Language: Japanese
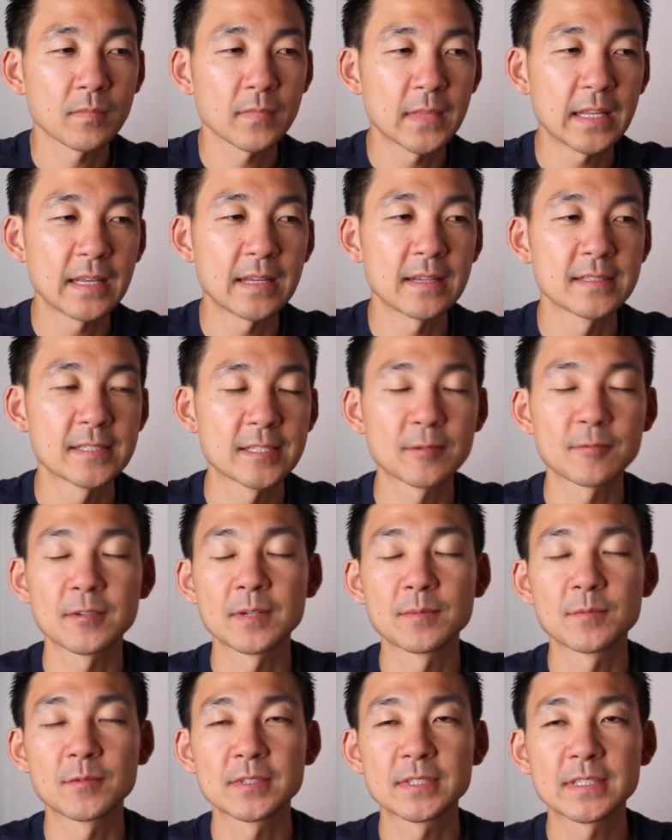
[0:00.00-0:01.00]
で、じゃあこれ
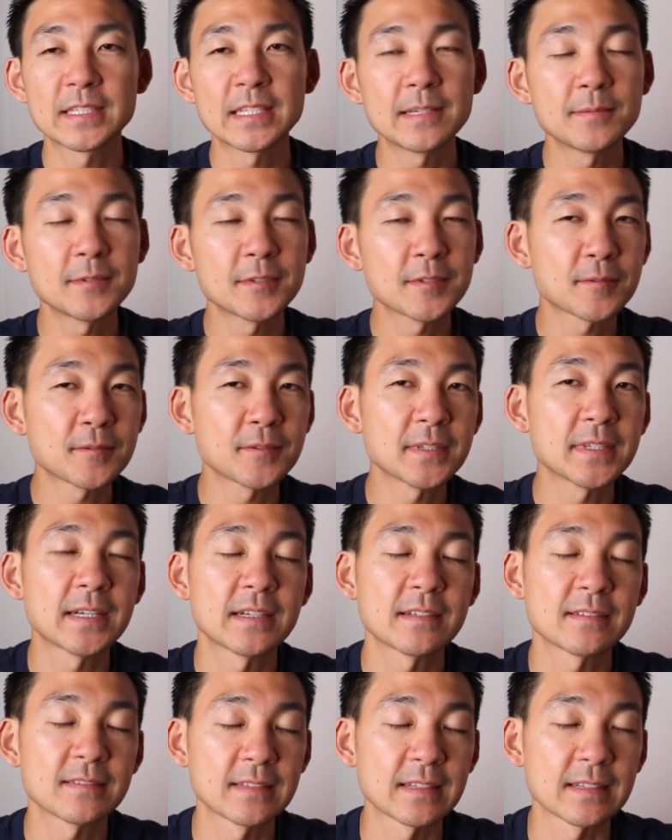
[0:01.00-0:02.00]
もうステーブルコイン
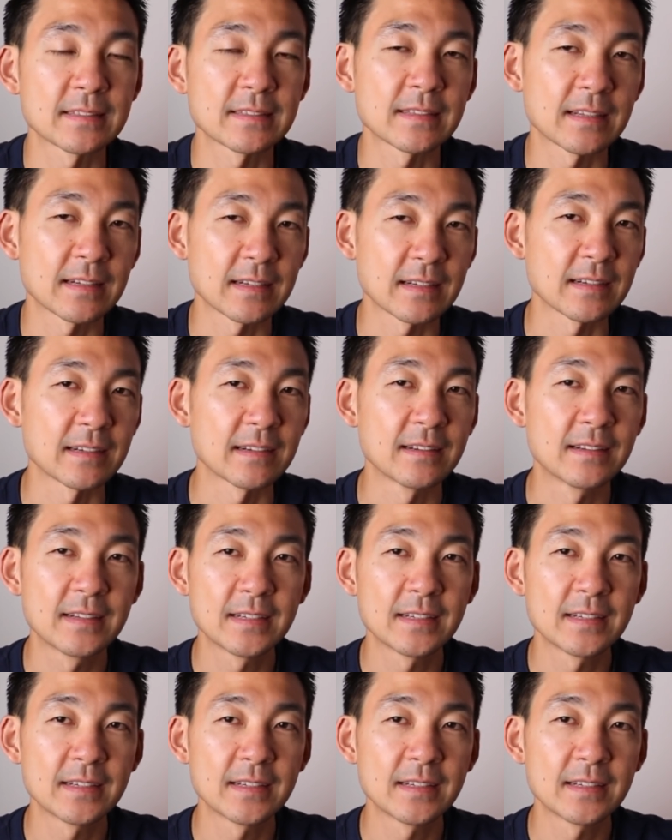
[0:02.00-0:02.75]
あるんだったら